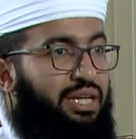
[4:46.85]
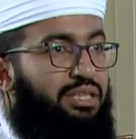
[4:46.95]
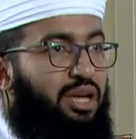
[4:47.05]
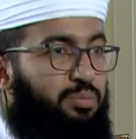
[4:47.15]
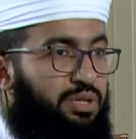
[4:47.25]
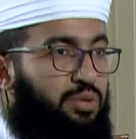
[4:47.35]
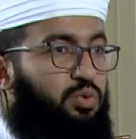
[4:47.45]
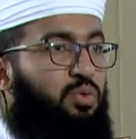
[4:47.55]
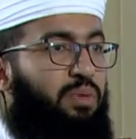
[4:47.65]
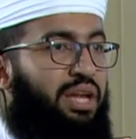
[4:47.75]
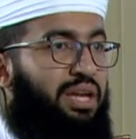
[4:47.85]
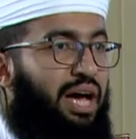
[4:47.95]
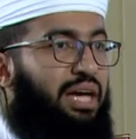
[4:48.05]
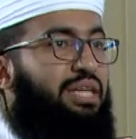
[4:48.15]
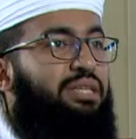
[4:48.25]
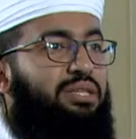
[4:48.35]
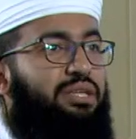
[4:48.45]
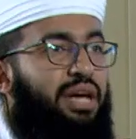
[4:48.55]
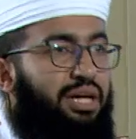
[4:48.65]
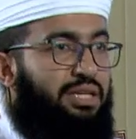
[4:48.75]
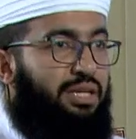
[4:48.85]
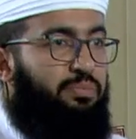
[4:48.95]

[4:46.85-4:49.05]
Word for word: تربيتهم على العقيدة النقية